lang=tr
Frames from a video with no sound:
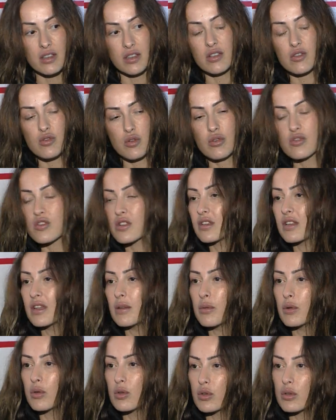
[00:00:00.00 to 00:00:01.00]
e, çok
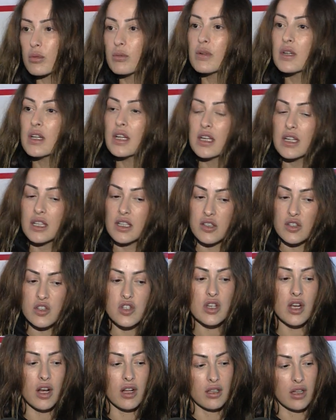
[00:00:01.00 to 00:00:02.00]
ciddi bir kurum.
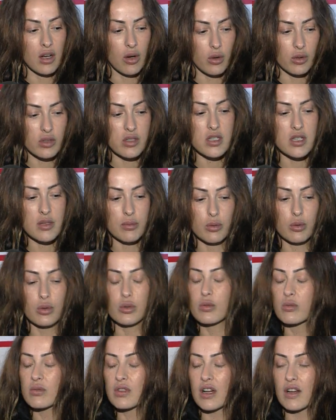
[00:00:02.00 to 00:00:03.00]
İnşallah o kişiyi
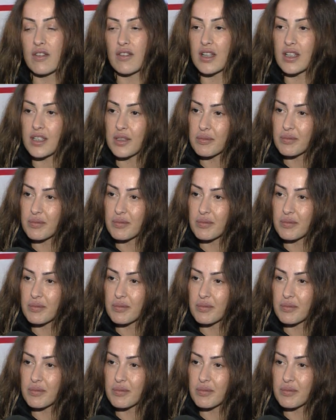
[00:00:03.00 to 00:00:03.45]
bulduğumda evleneyim